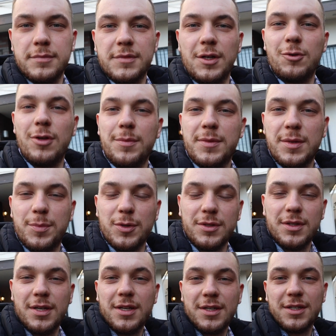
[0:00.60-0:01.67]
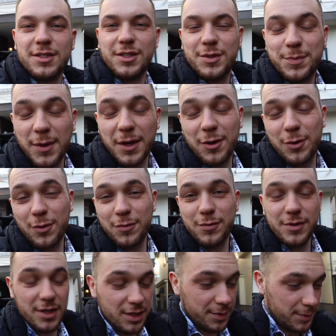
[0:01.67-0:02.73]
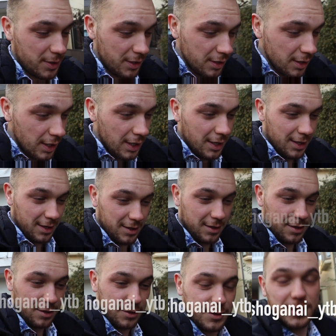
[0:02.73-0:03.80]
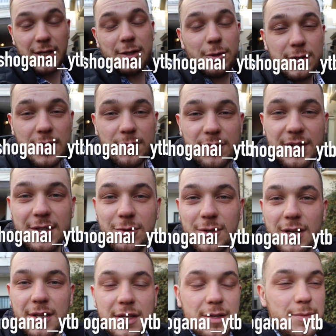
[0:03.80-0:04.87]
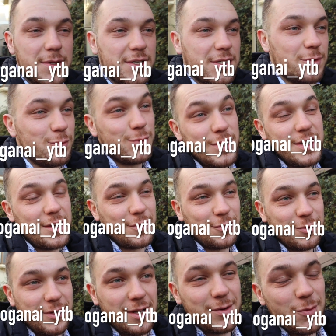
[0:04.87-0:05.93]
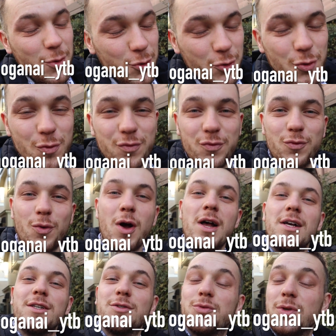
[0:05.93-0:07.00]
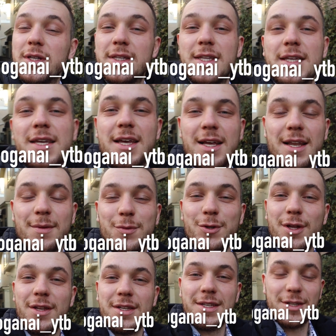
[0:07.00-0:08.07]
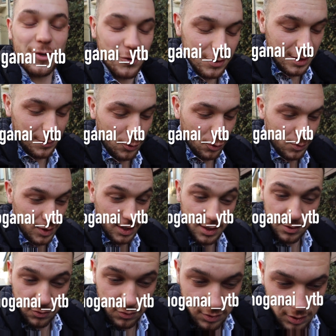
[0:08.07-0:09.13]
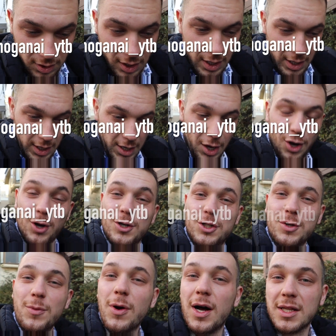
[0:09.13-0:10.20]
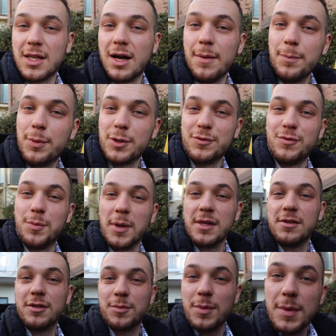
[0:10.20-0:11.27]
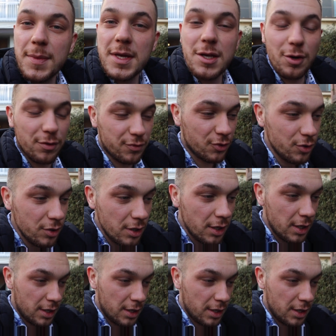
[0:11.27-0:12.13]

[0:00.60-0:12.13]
Salut les petits potes, j'espère que vous allez bien. Euh, c'est la deuxième vidéo de l'année mais j'ai oublié euh, totalement de vous souhaiter la bonne année dans la première donc euh, je me rattrape, je vous présente mes meilleurs voeux